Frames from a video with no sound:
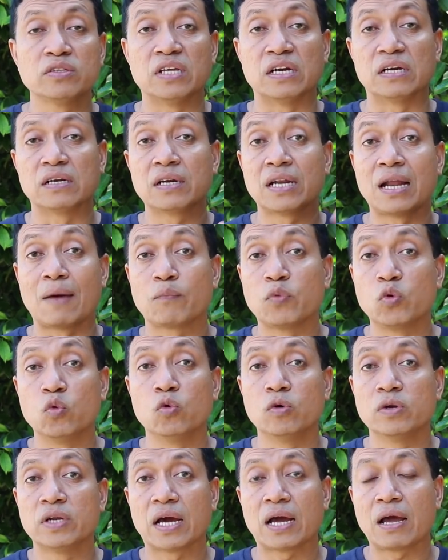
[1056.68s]
นถึงระดับรู
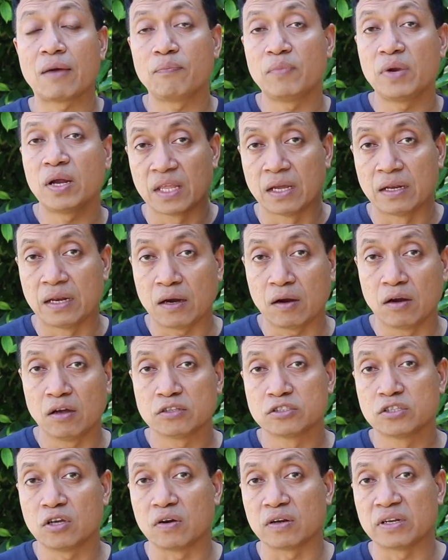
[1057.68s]
นะครับแล้วก็
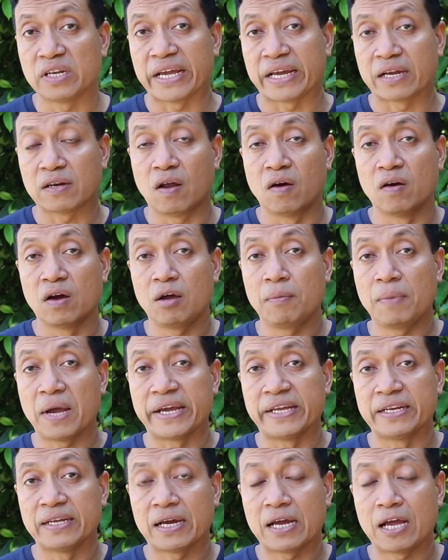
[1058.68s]
สอดเหล็กกล่องเข้าไป
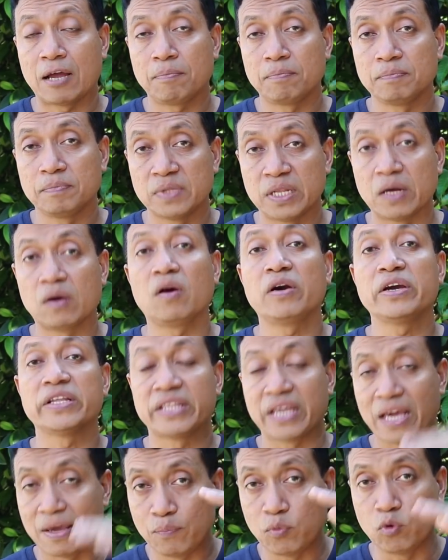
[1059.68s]
นะครับ แล้วค่อย
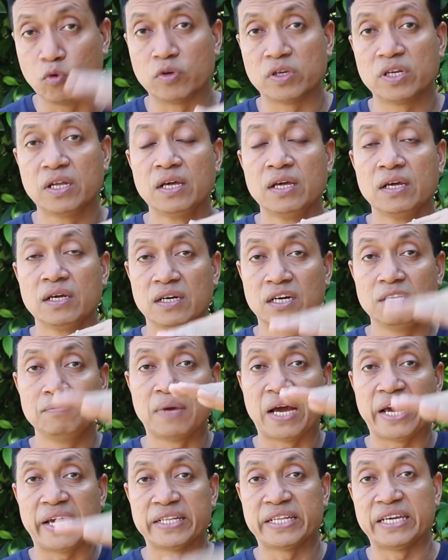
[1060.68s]
เทปูนขึ้น
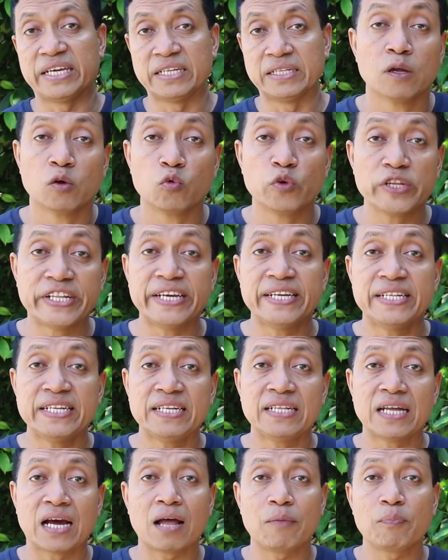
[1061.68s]
มาอีกทีวิธี
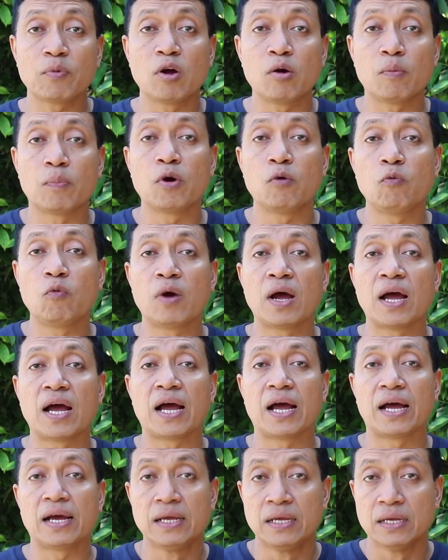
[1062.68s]
นี้นะครับก็เพราะว่า
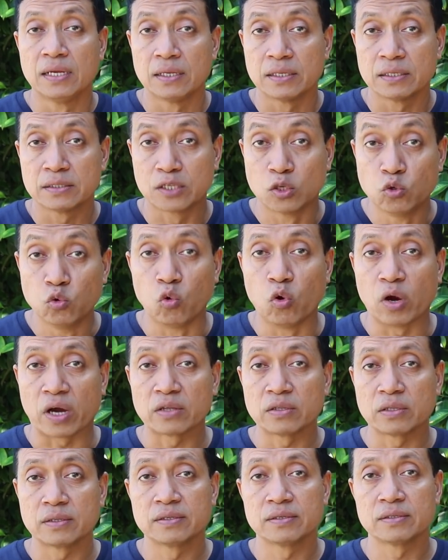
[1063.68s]
สะดวก
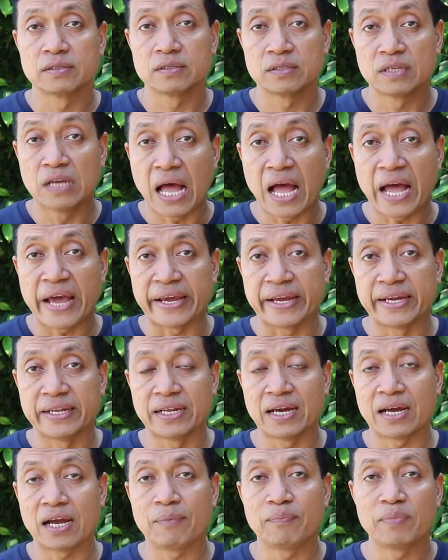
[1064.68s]
ง่าย
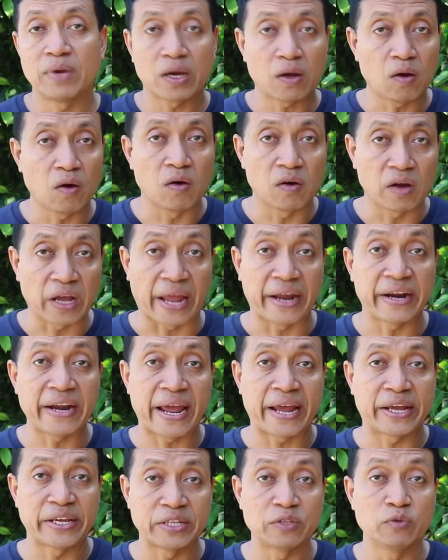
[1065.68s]
นะครับ แล้วก็แข็งแร
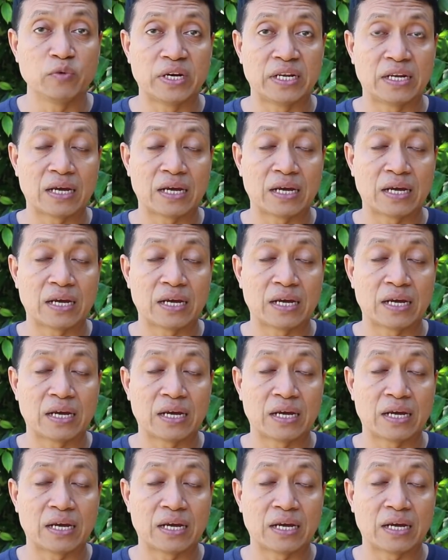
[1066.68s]
งอีกด้วย